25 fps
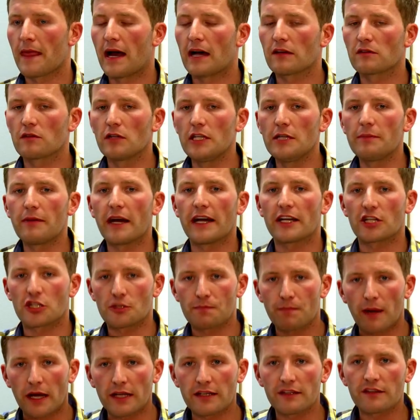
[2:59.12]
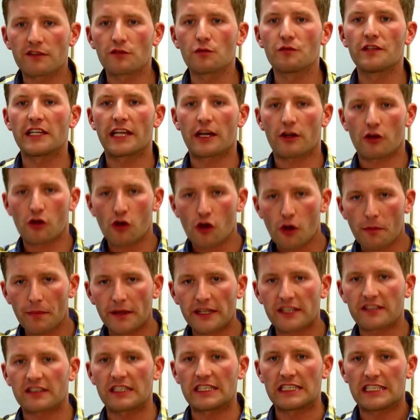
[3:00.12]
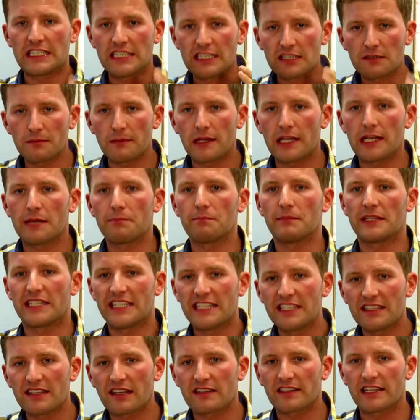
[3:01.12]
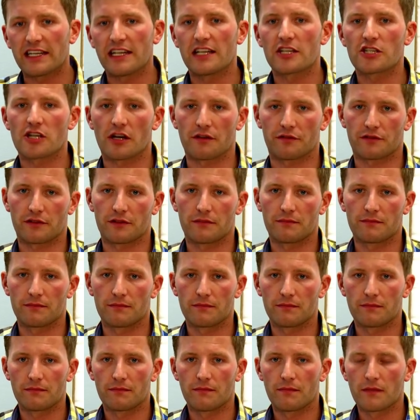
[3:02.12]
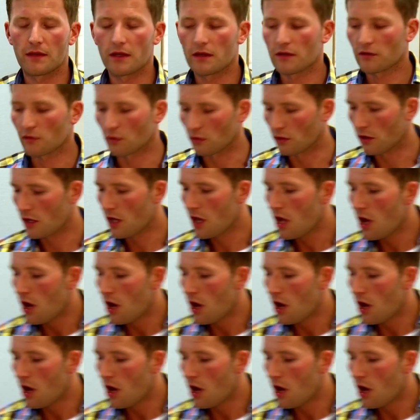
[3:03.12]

Also lieber entspannt, so wie der Körper das in diesem Leben mit dieser Seele schafft. So.